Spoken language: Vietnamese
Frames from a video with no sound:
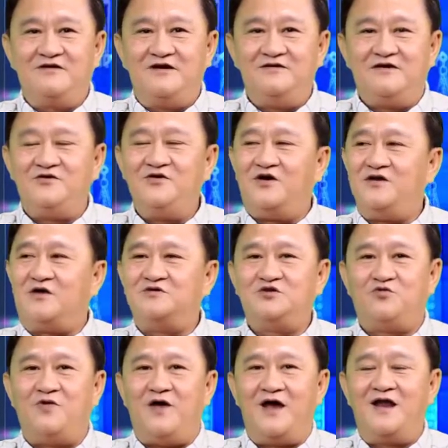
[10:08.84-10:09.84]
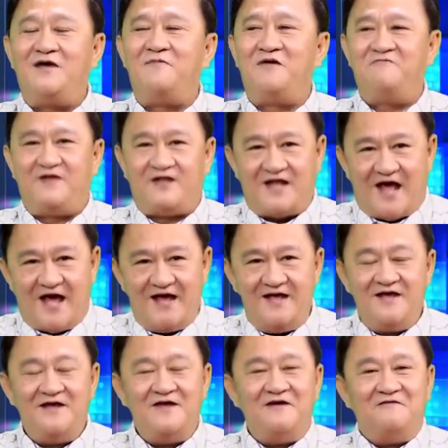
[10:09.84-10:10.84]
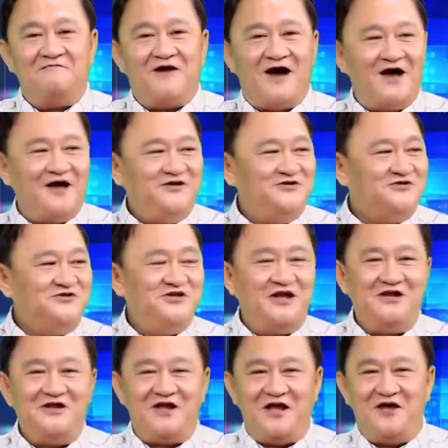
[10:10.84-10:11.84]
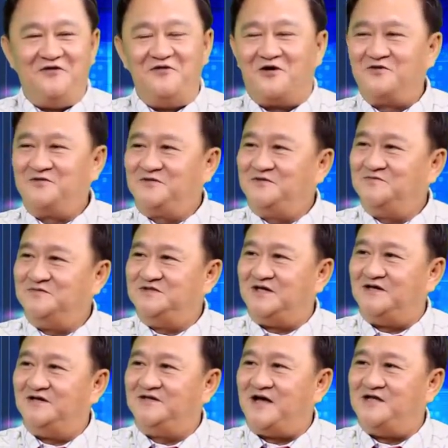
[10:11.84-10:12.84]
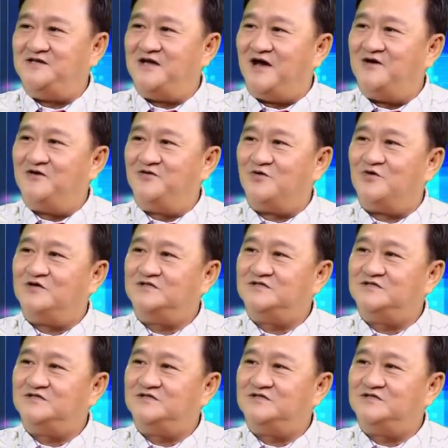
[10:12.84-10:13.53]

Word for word: à, được dồi dào sức khỏe, làm ăn phát tài và chương trình này được sự tài trợ của